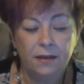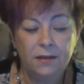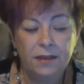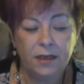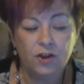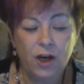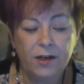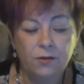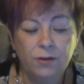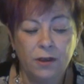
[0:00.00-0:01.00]
dass die
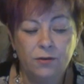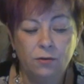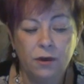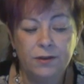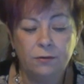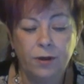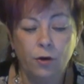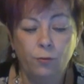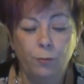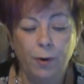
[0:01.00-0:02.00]
Entscheidung der Zulassung
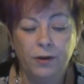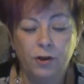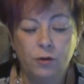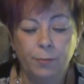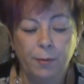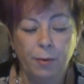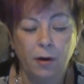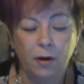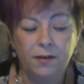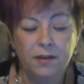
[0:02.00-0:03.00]
der homöopathischen
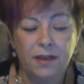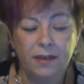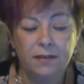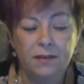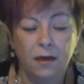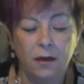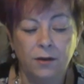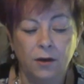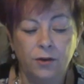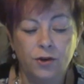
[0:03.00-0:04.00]
Präparate seitens der
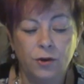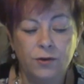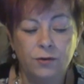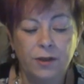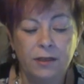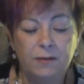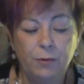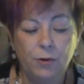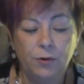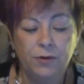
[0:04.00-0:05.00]
kanadischen
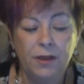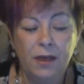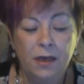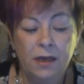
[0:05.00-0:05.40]
Gesundheitsbehörden